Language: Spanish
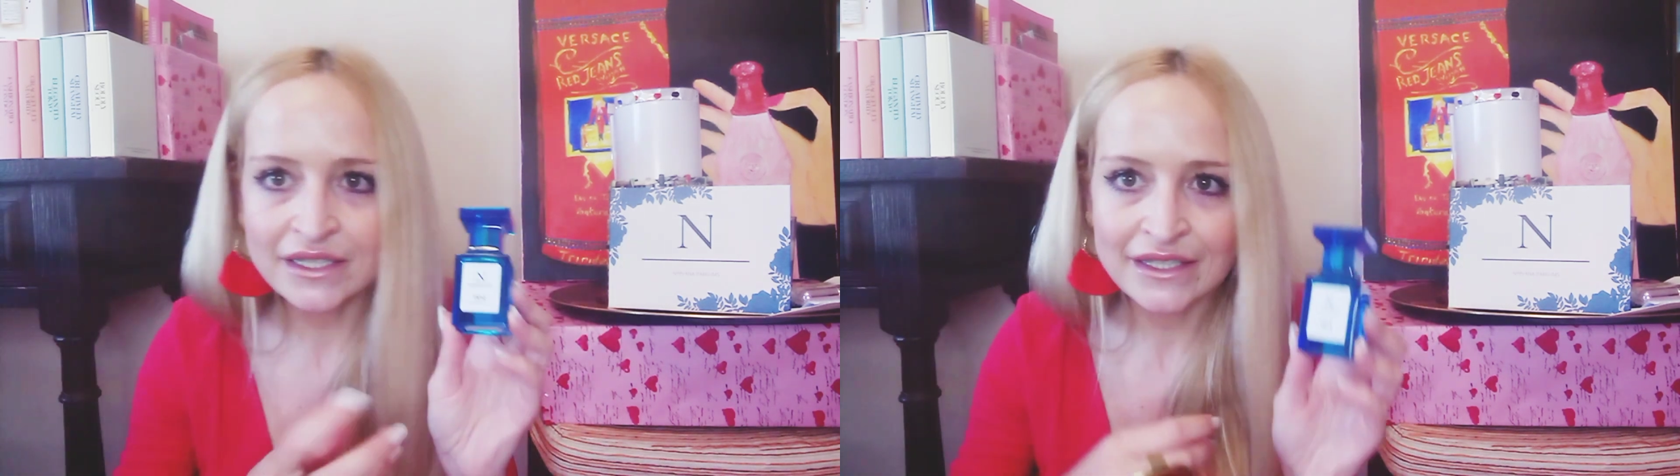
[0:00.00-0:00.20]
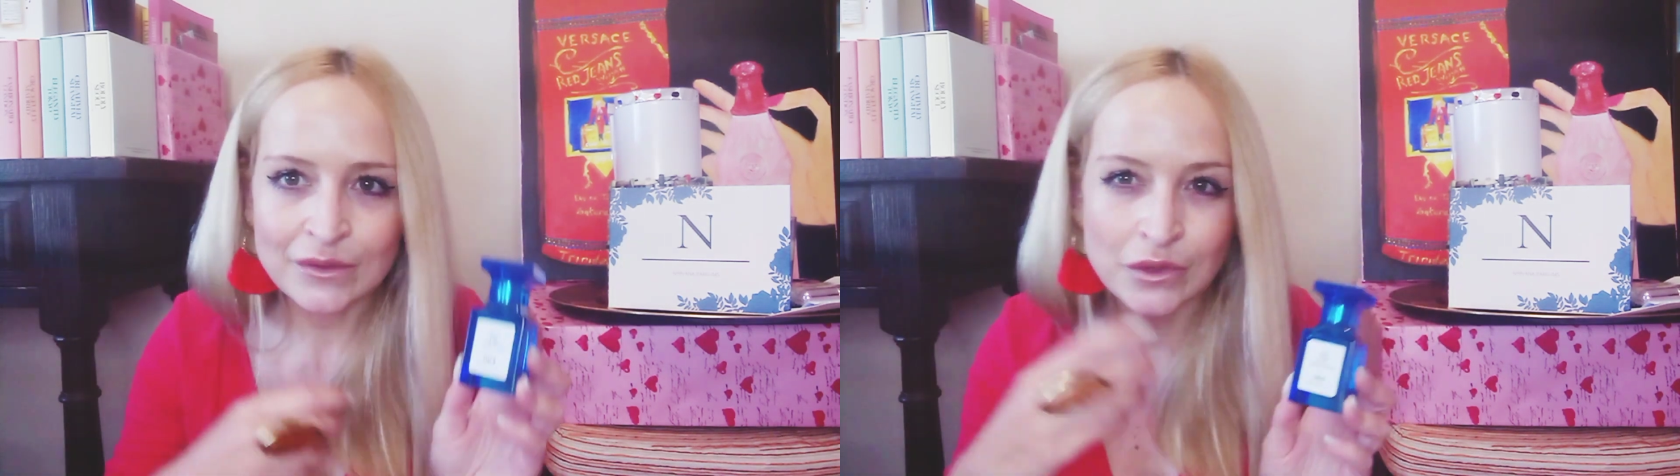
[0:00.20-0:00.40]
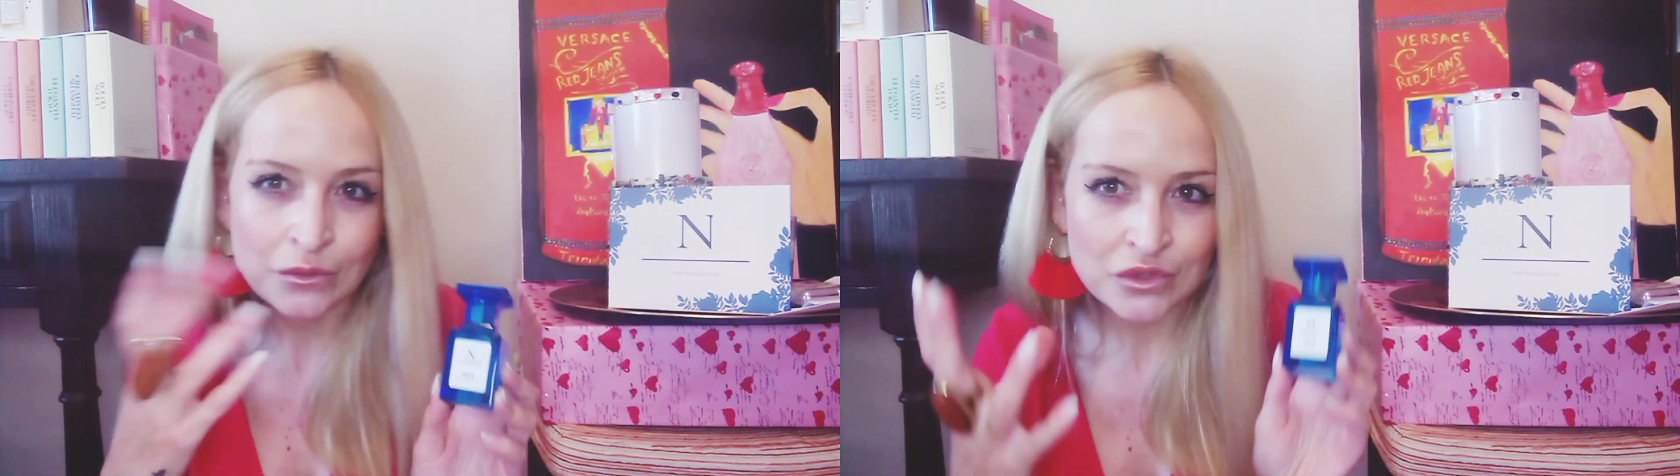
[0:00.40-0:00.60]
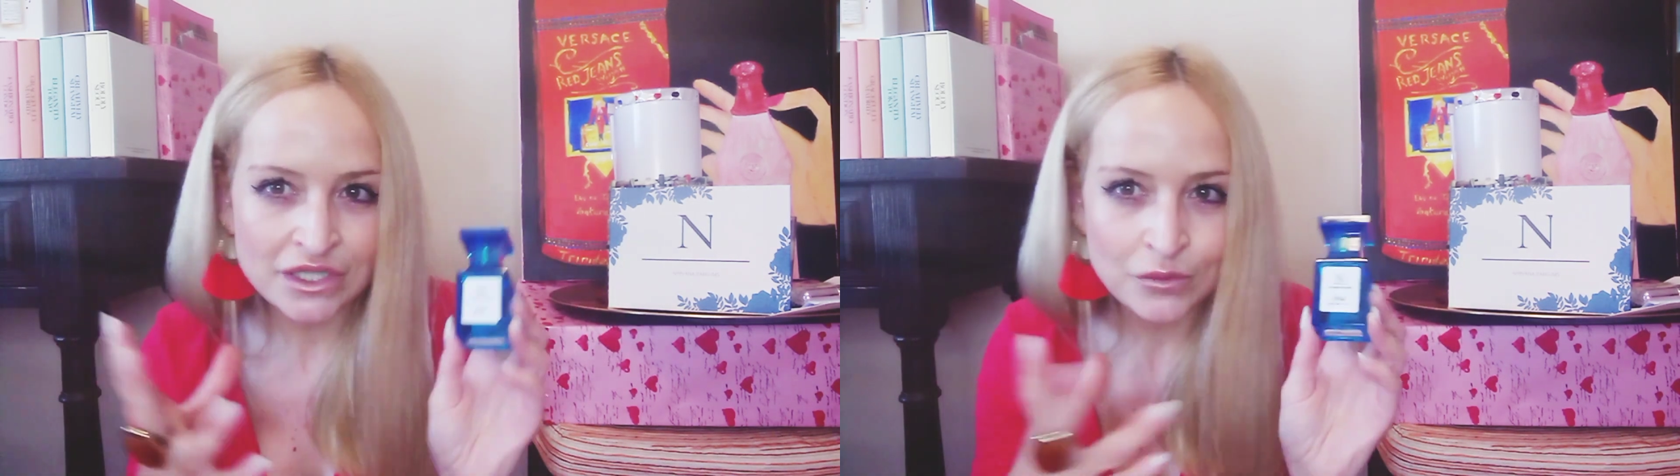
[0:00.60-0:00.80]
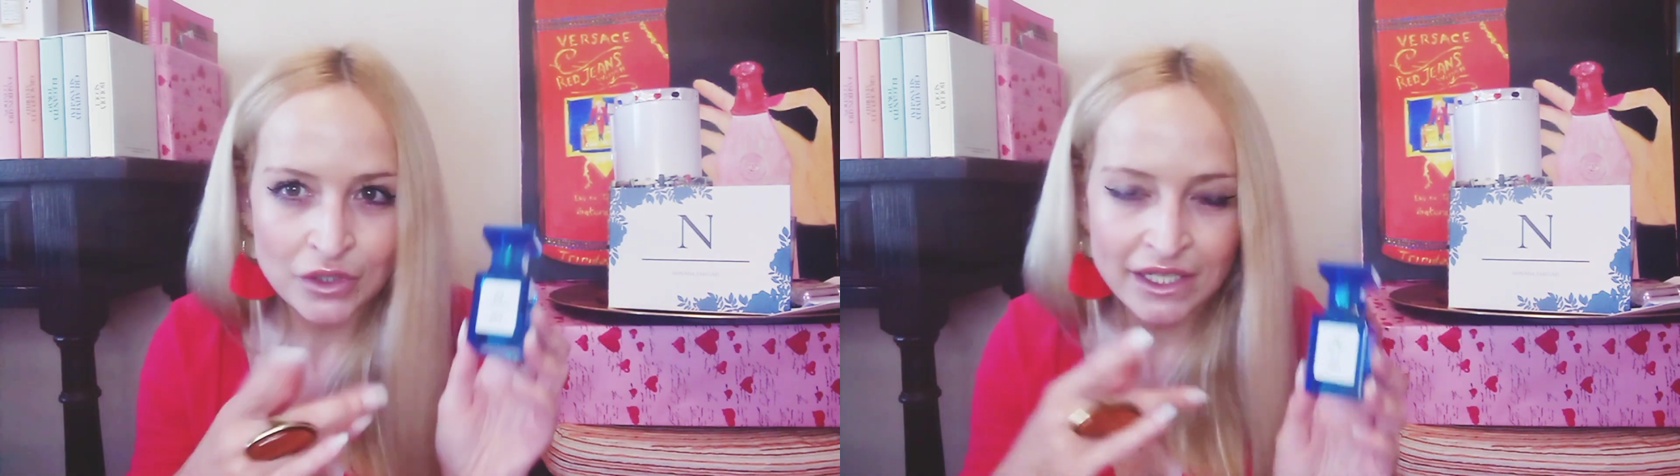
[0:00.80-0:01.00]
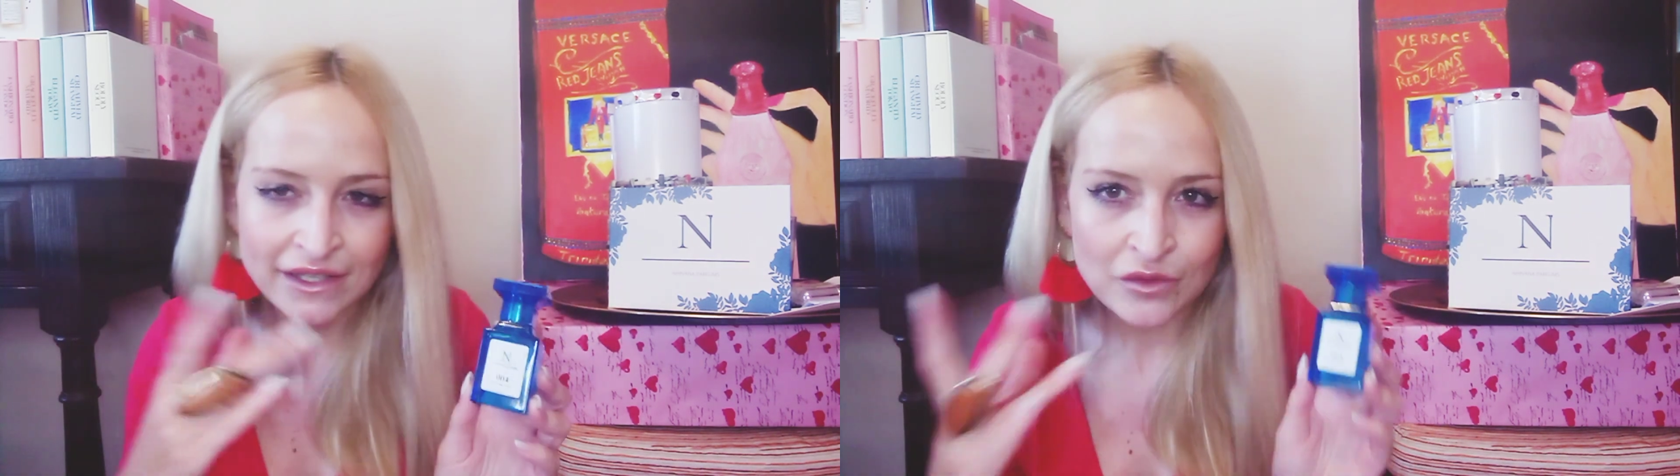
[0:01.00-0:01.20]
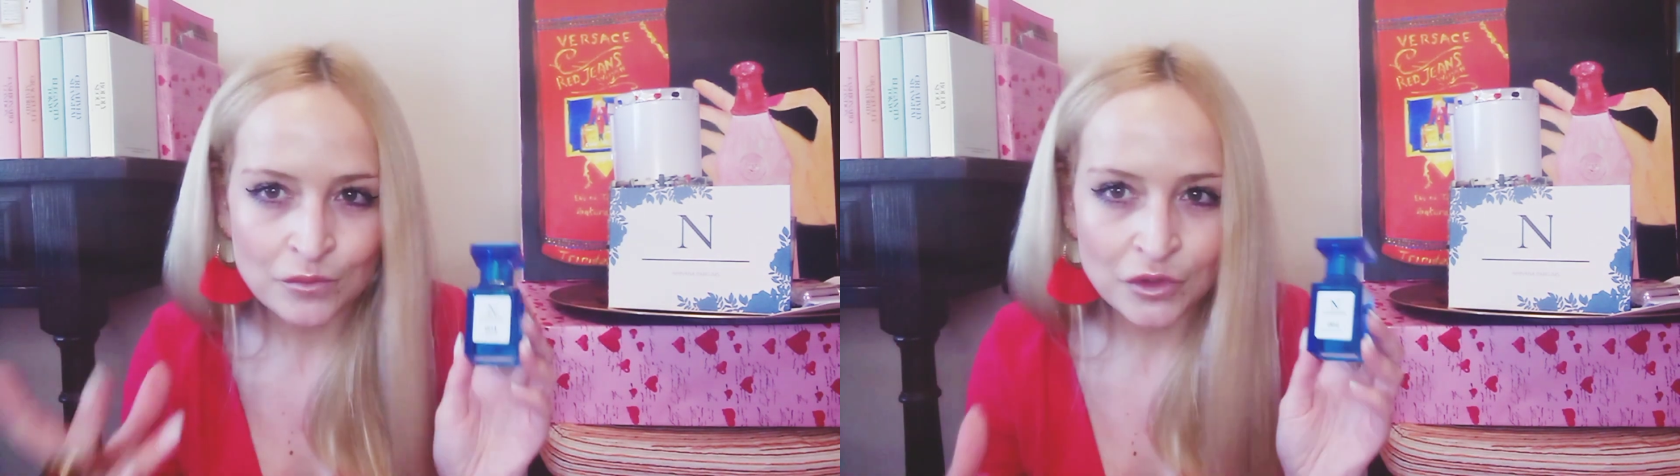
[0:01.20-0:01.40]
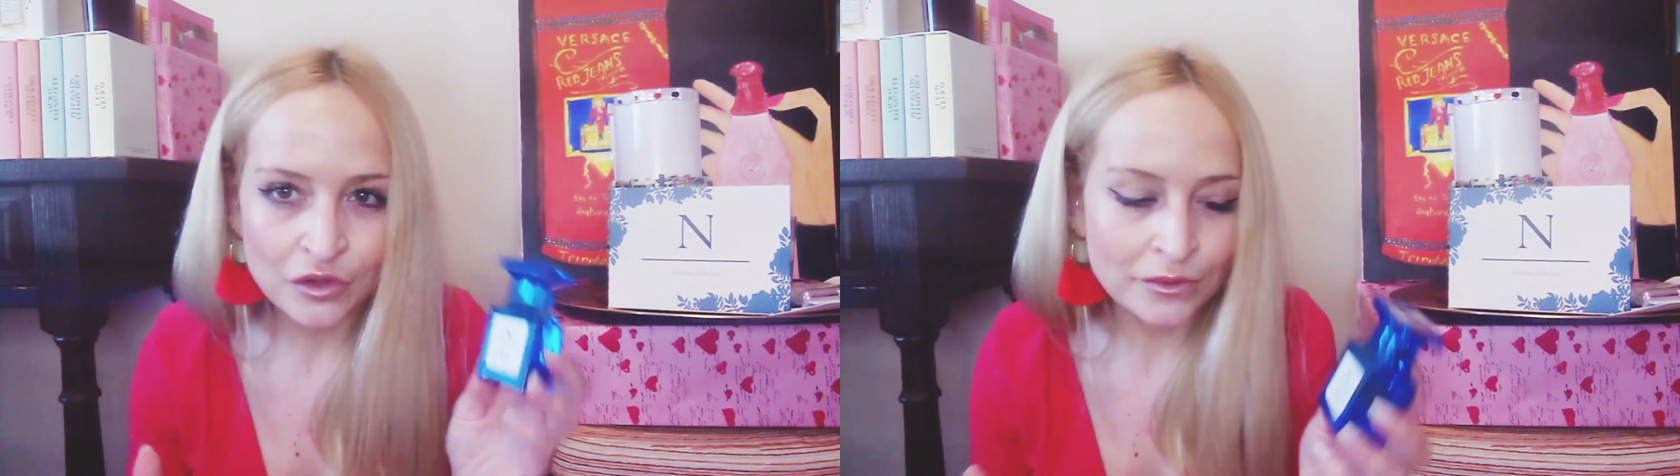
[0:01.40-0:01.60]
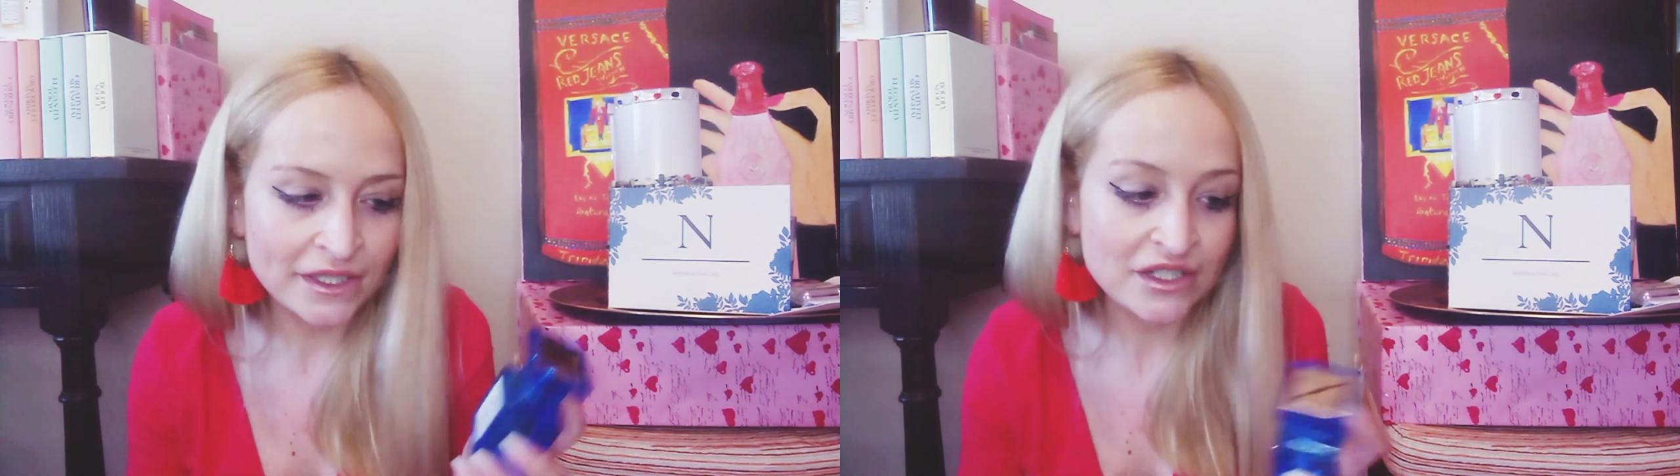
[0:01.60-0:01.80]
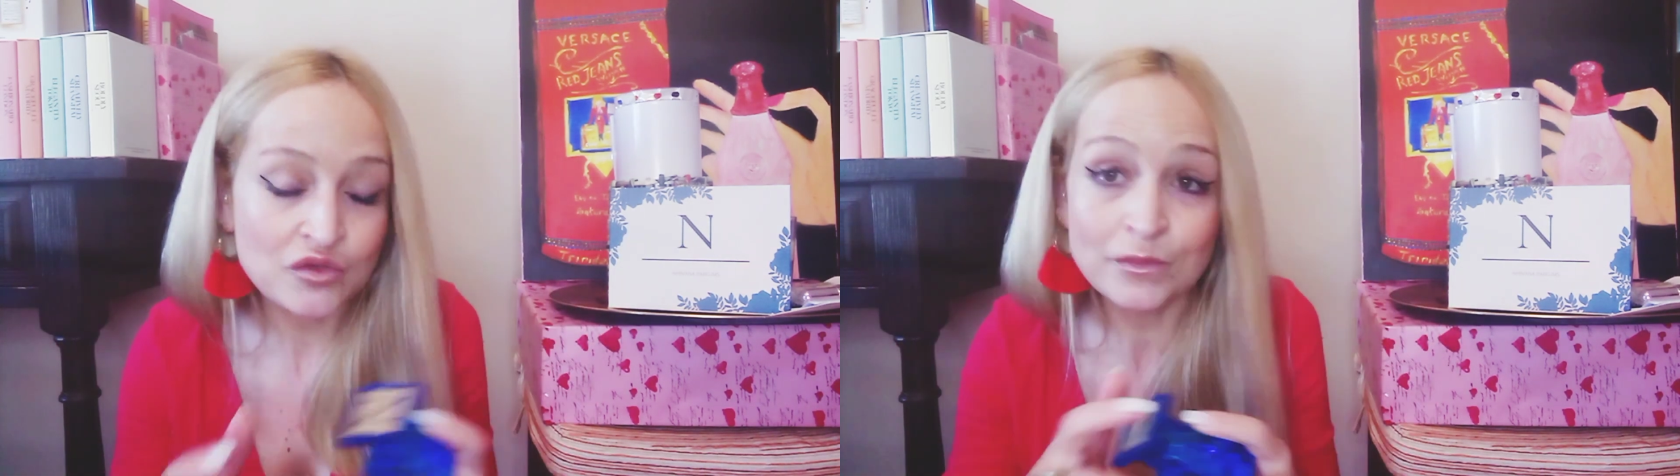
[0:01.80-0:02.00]
que bueno pues que puede quedar un poco
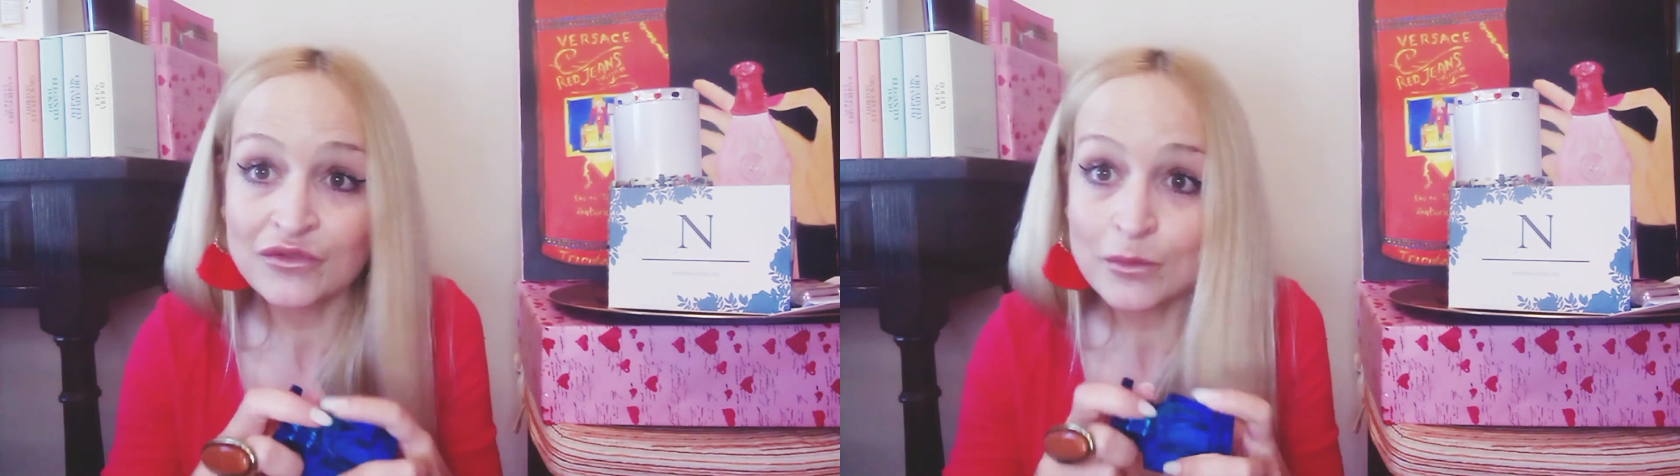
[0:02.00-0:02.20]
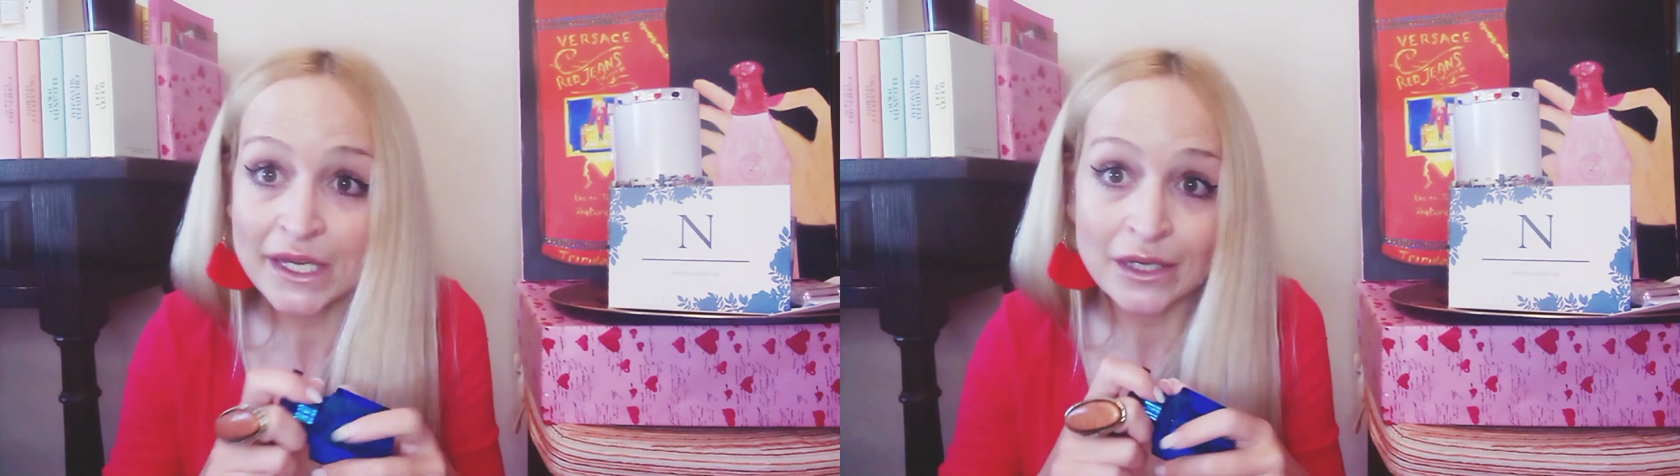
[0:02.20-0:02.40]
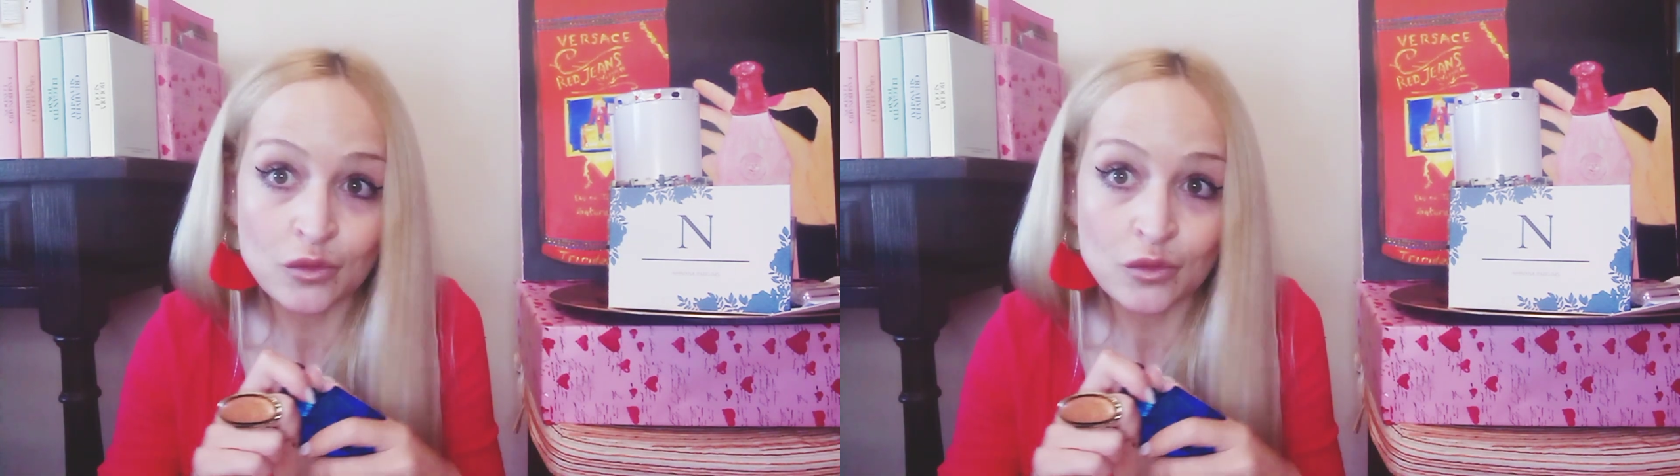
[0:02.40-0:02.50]
bien es un perfume que